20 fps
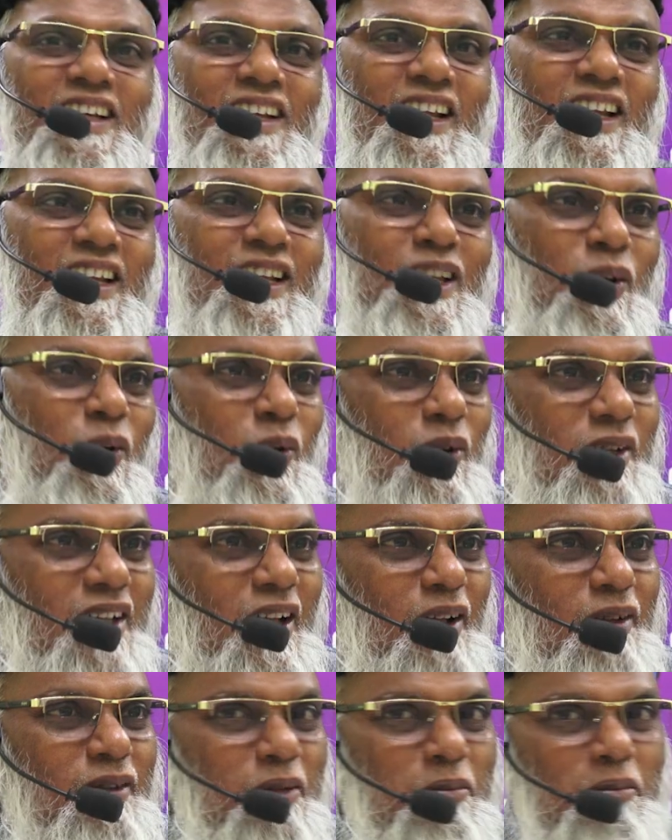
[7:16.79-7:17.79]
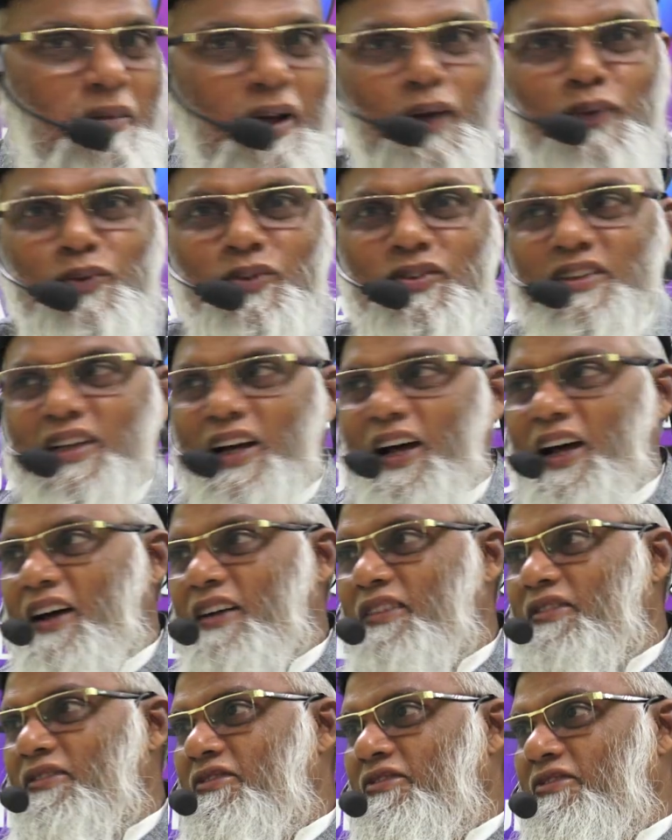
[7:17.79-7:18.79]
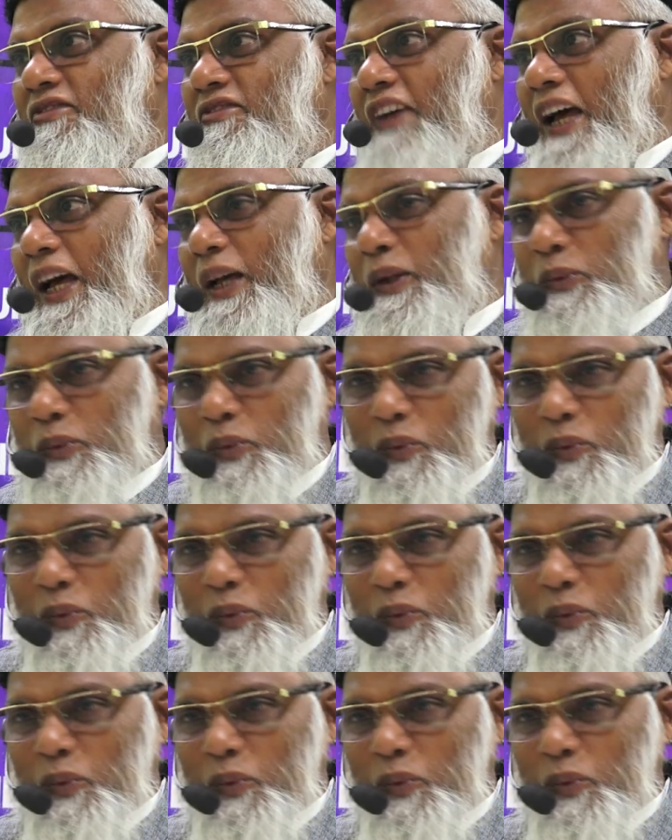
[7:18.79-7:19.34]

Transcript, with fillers: लेकिन ये लोग क्या बोलते हैं मैं उसका फ़ैन